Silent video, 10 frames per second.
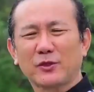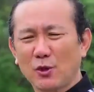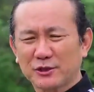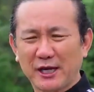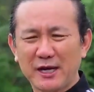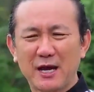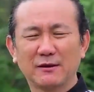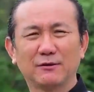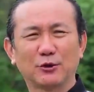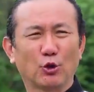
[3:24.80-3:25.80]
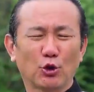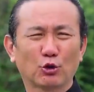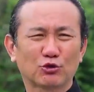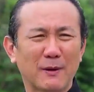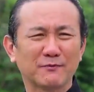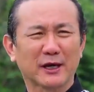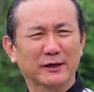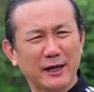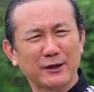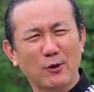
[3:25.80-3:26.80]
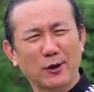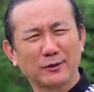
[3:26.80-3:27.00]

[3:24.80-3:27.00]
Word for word: ต้องชนะโดนัลด์ทรัมป์อย่างแน่นอ